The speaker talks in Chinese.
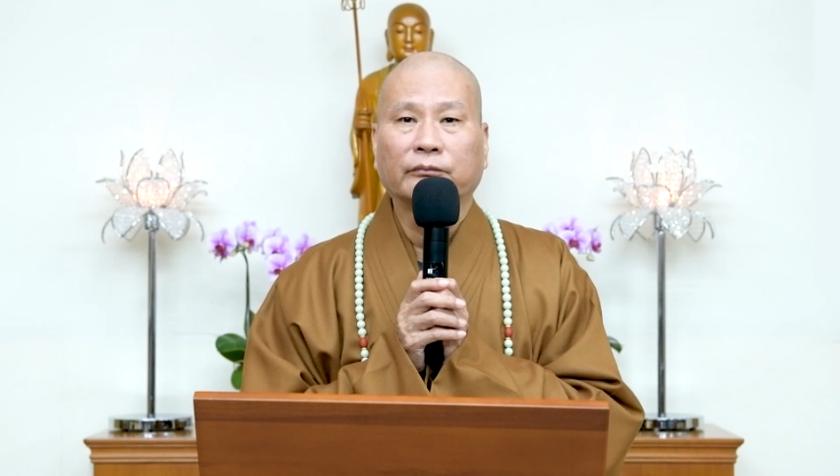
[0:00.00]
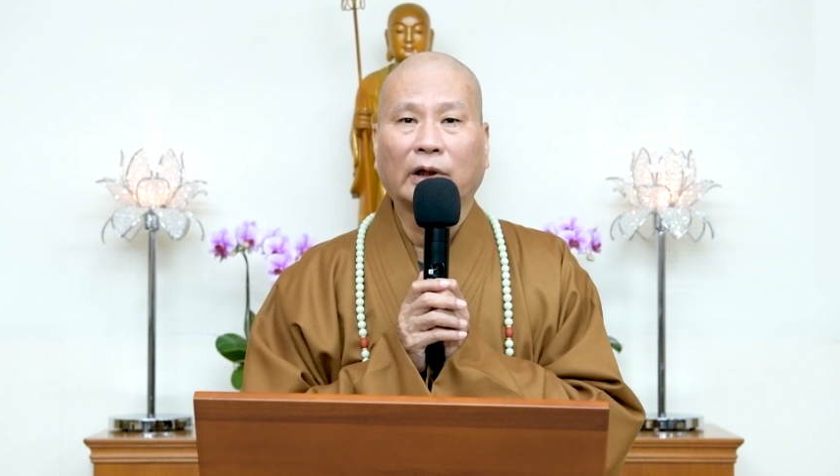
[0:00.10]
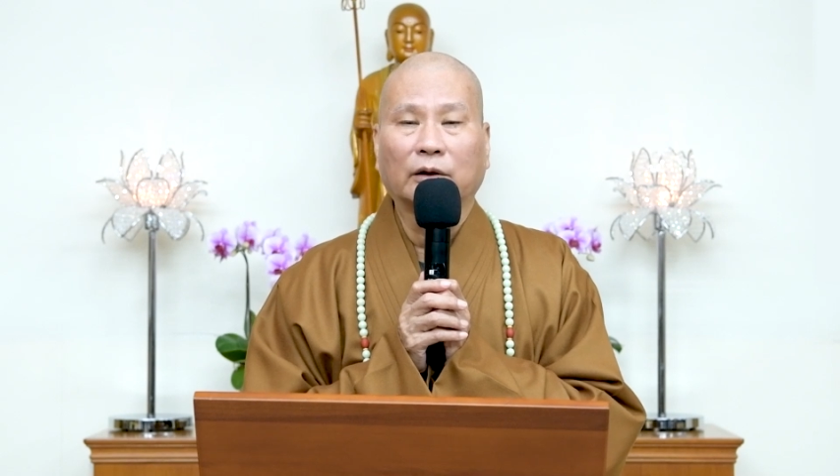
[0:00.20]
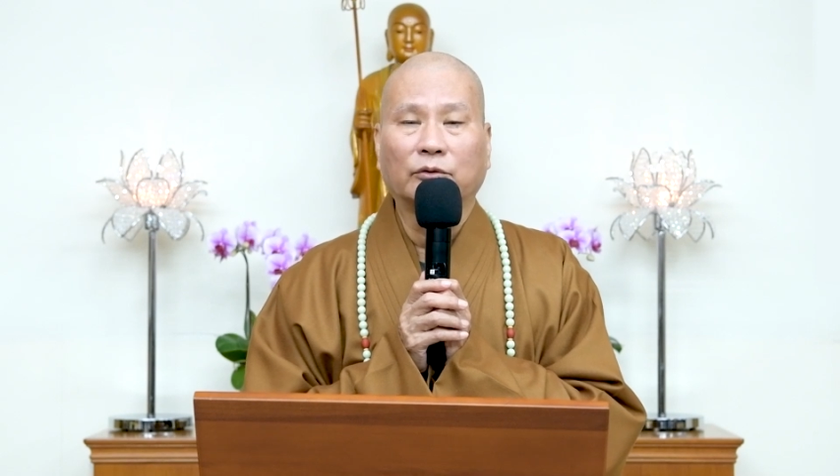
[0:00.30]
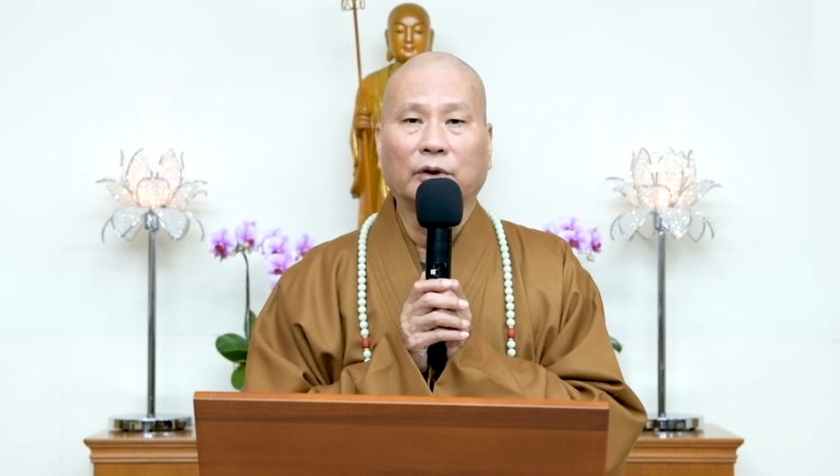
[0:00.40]

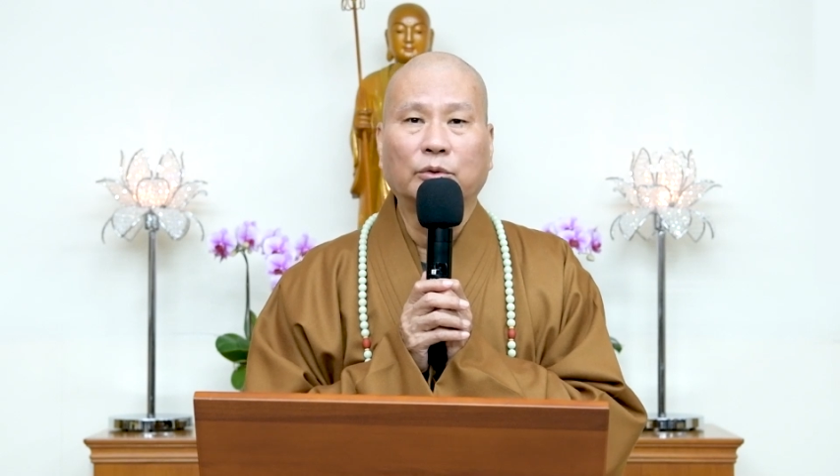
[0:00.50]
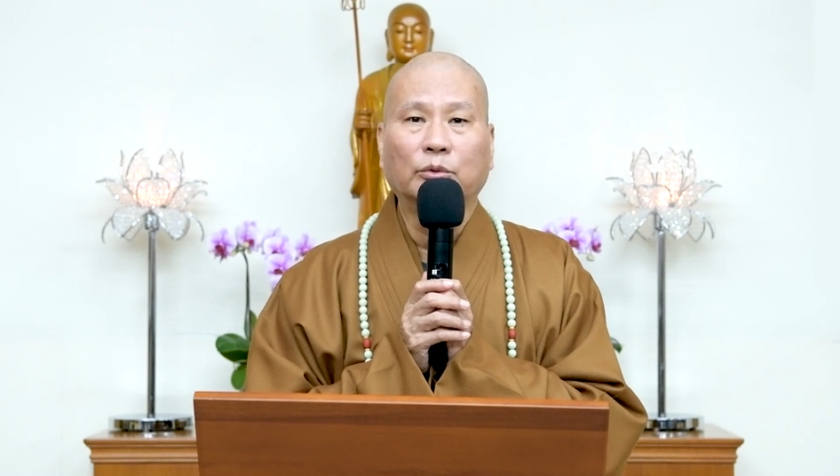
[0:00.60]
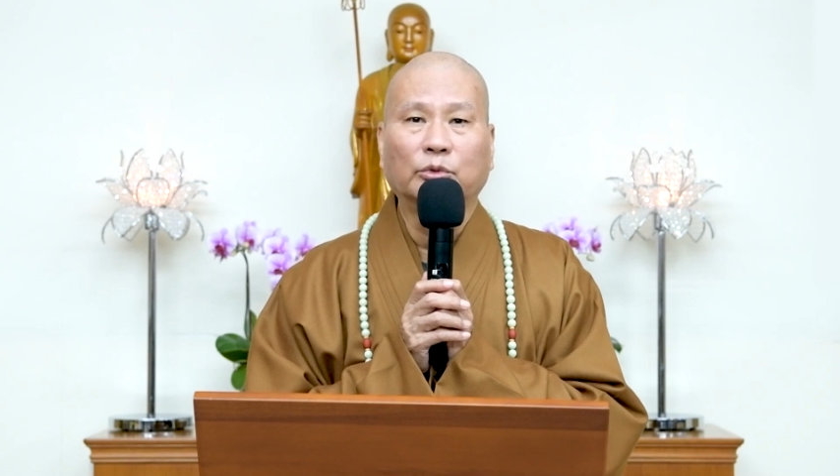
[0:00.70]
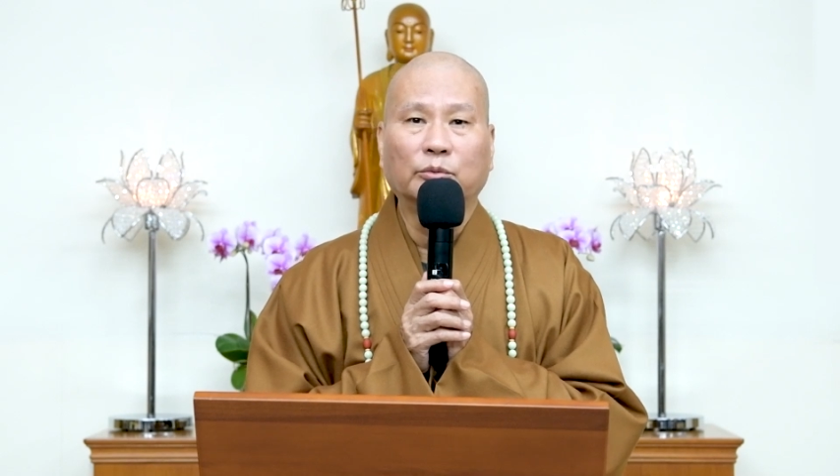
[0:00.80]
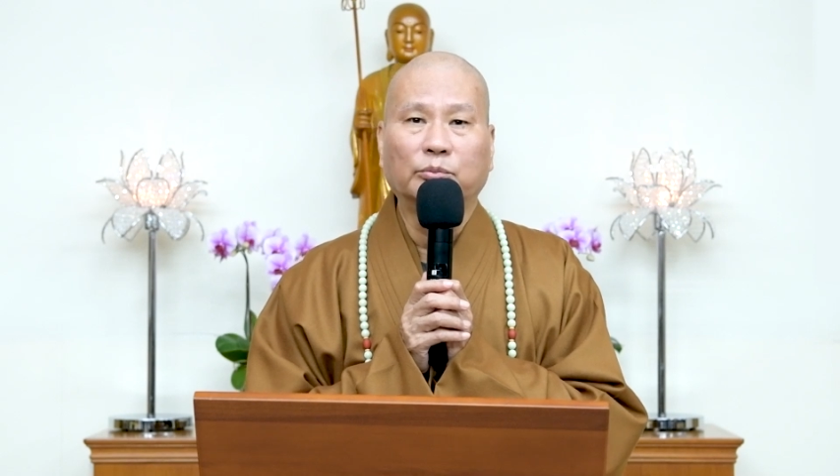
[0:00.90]
啊，对
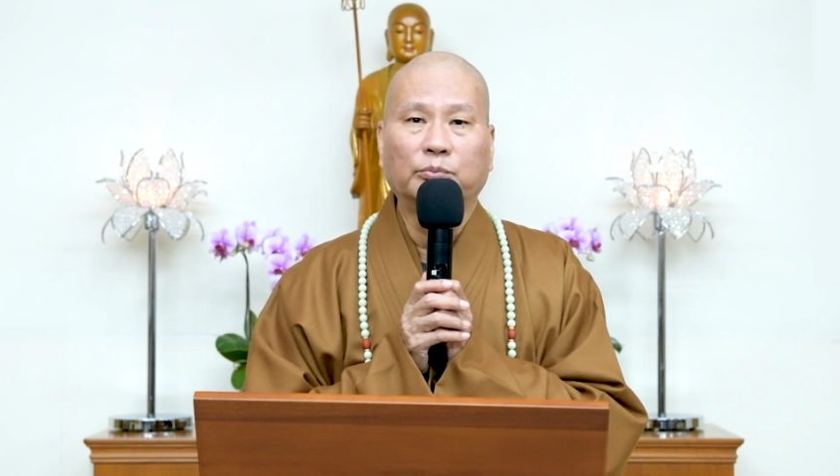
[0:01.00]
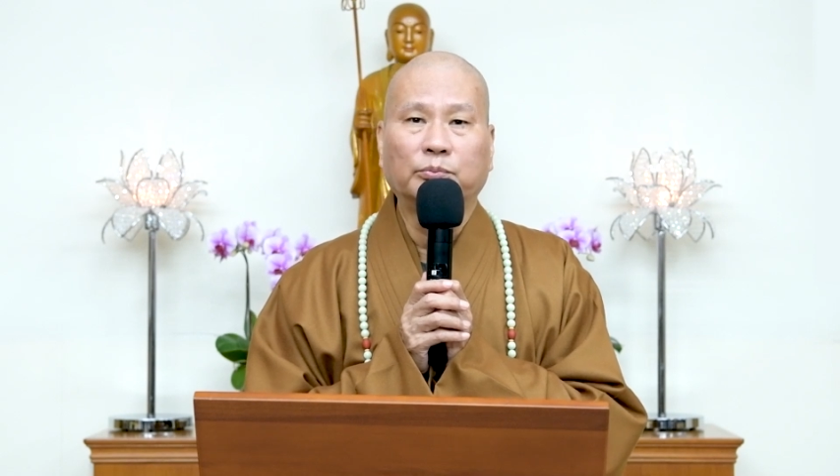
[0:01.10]
父母